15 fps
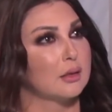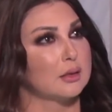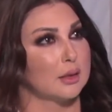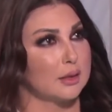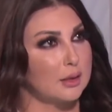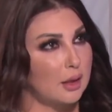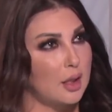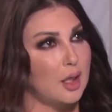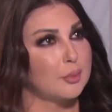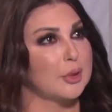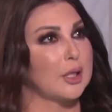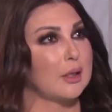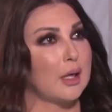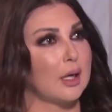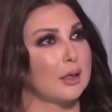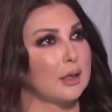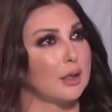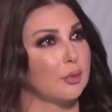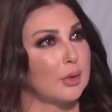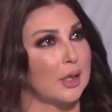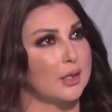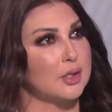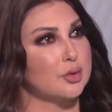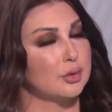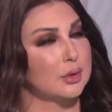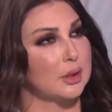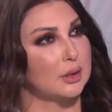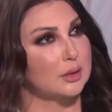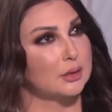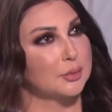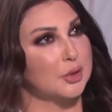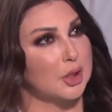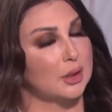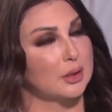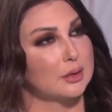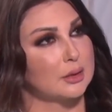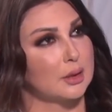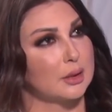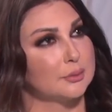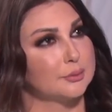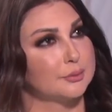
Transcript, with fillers: يعني قابلة للحياة والعيش هناك بشكل دائم